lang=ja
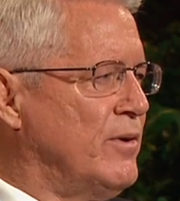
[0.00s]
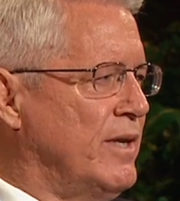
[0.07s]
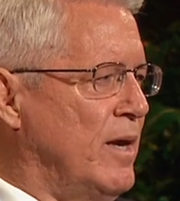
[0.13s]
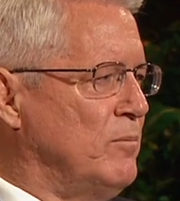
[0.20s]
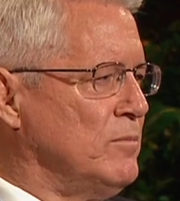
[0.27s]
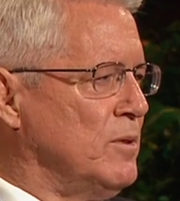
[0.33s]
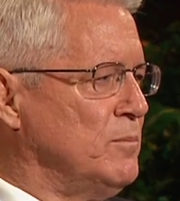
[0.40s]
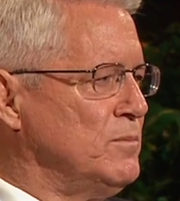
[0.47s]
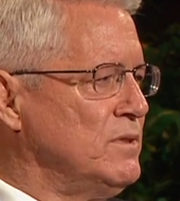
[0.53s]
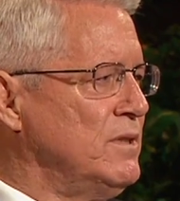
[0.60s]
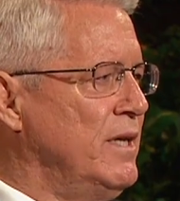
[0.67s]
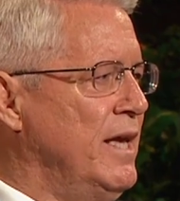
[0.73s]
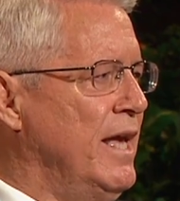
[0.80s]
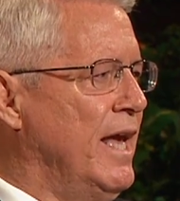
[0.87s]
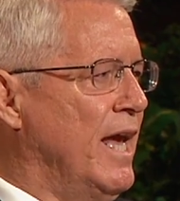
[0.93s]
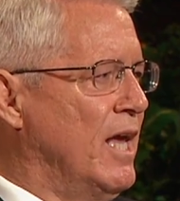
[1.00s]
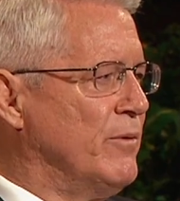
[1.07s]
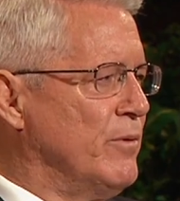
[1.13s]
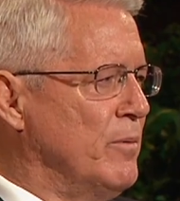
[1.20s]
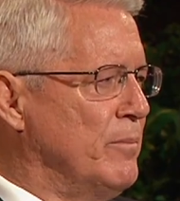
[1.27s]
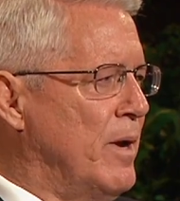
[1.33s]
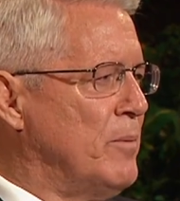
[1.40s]
える機会を与えてくれ
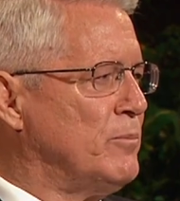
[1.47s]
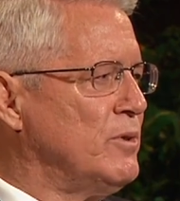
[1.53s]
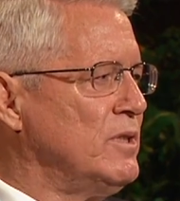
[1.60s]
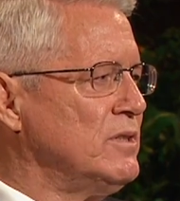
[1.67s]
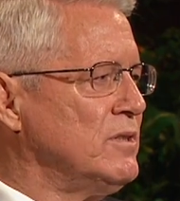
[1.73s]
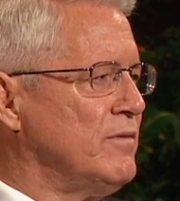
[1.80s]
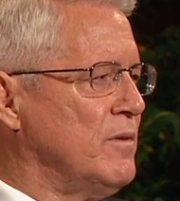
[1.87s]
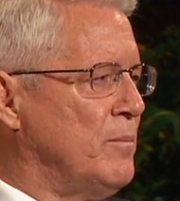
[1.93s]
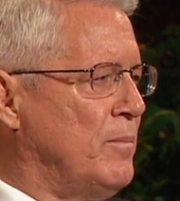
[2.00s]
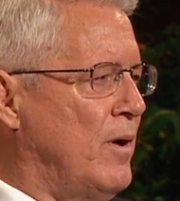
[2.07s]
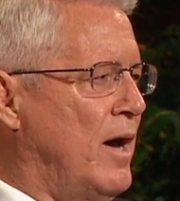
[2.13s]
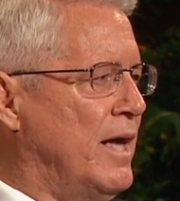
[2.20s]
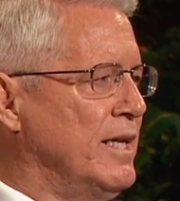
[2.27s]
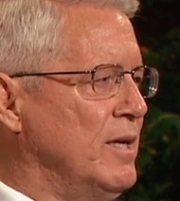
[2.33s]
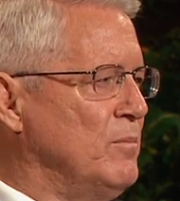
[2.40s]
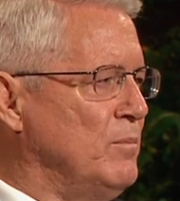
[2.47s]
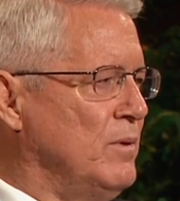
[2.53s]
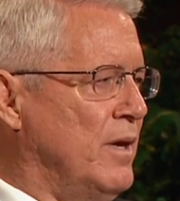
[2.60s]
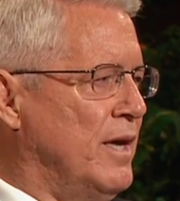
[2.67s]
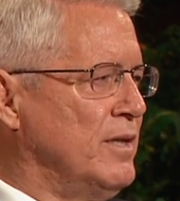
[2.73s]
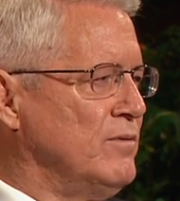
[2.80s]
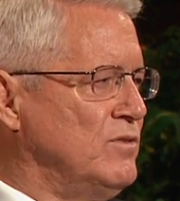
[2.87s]
ます。その
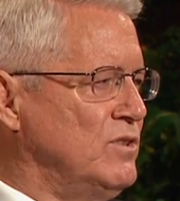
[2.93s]
後、